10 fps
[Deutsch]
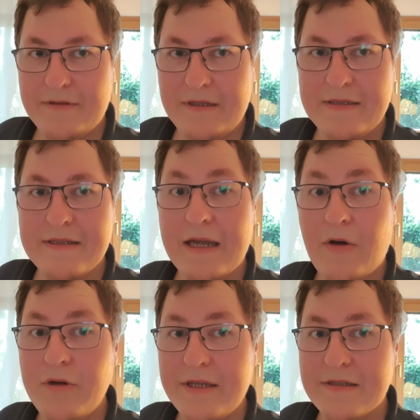ist da
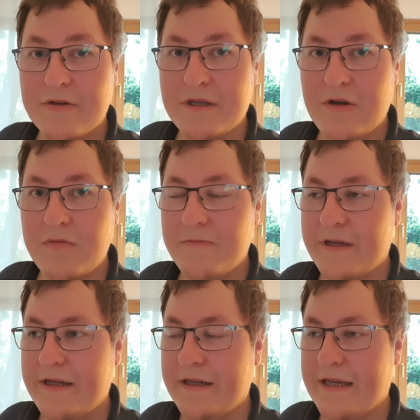auch nichts rausgekommen,
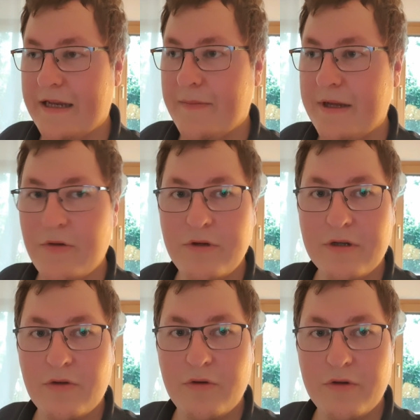weil ich hatte dann meine
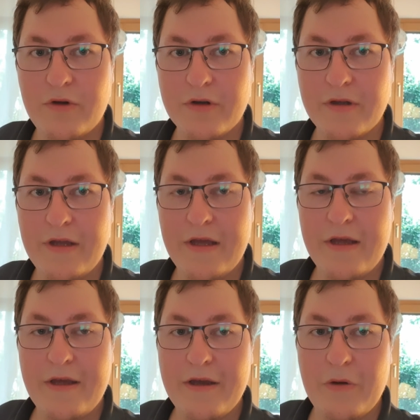100 Kronkorken
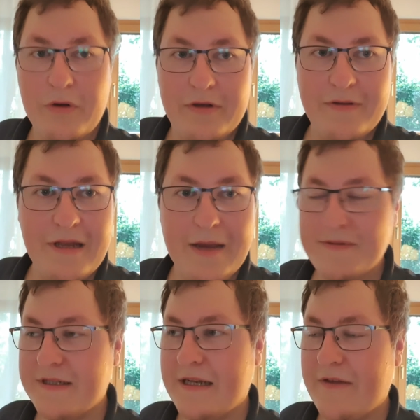und habe
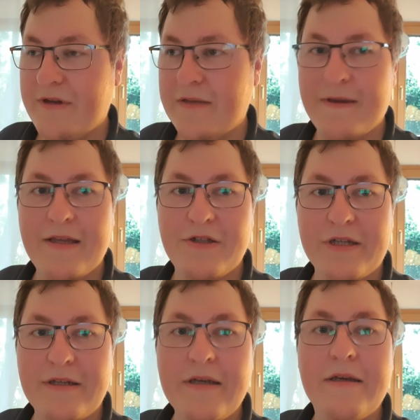sie dann einfach nicht weggeschickt.